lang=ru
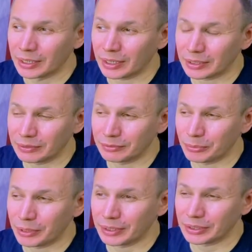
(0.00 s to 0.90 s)
когда вы
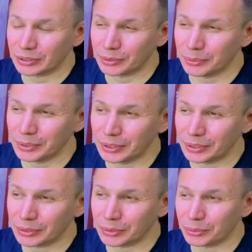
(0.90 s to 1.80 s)
выбираете
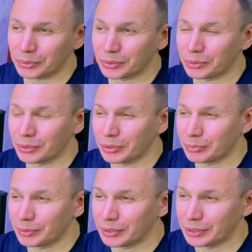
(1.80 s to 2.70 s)
стойки, то стоило
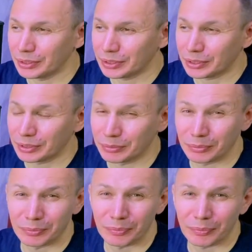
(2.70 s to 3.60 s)
бы их
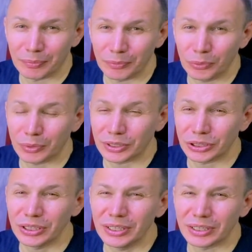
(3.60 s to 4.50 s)
ну,
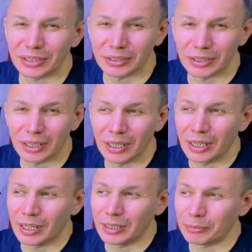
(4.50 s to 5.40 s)
уточнить
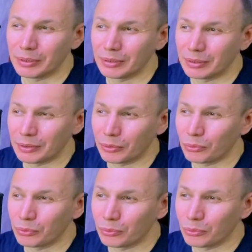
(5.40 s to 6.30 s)
да,
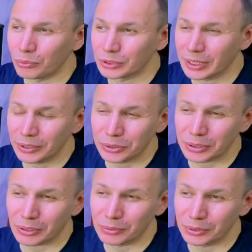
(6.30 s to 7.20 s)
у, у
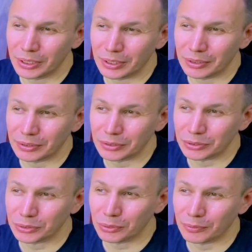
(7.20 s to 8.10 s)
знающих людей,
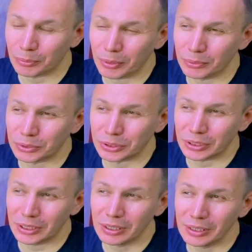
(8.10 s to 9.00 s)
что вы получите,
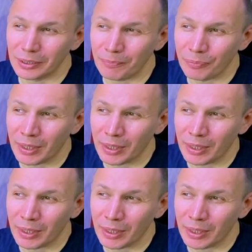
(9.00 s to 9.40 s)
или